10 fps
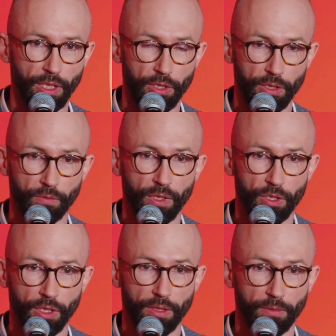się
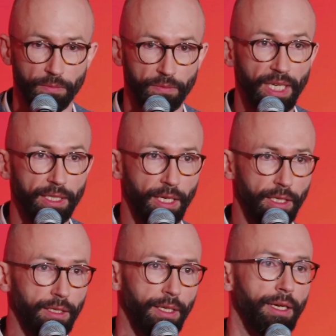właśnie w
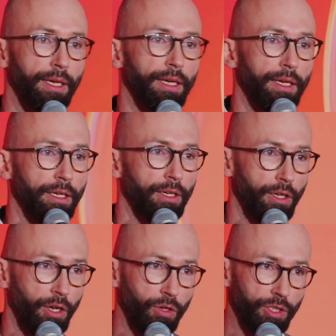takiej
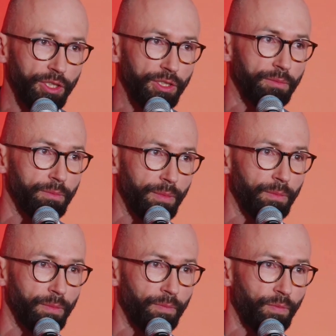roli,
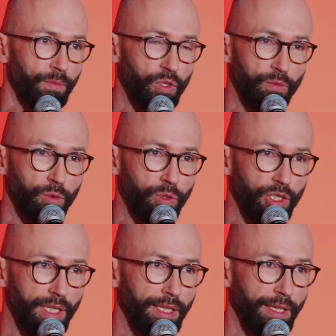
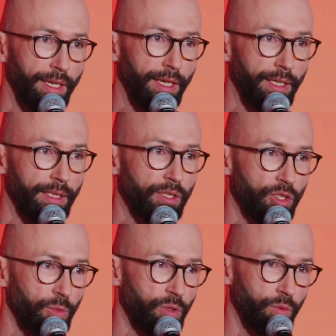przywódczej jest
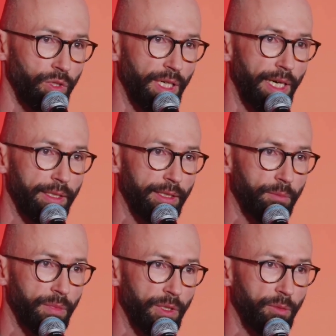czymś
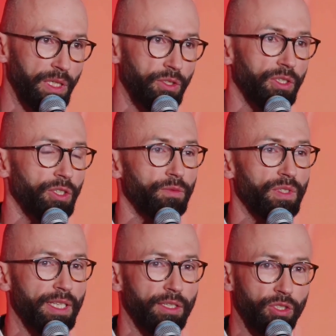unikalnym i będzie też
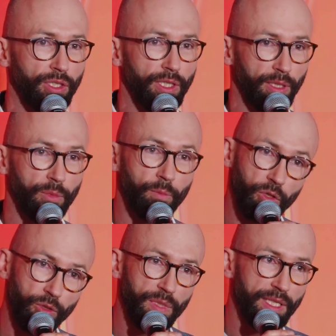wyznacznikiem,
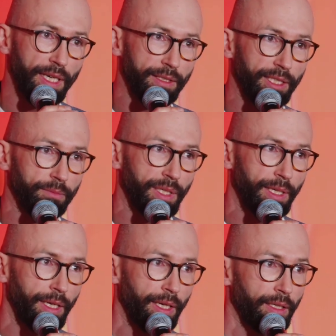moim zdaniem,
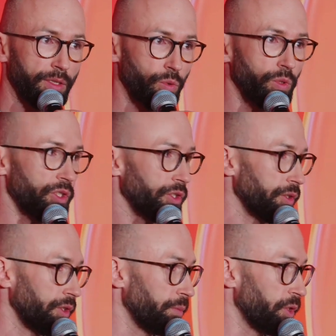
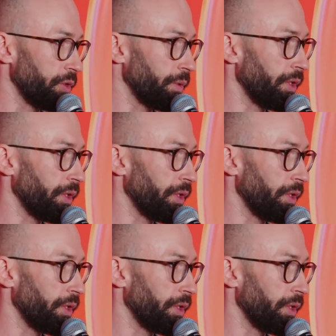skuteczności przyszłych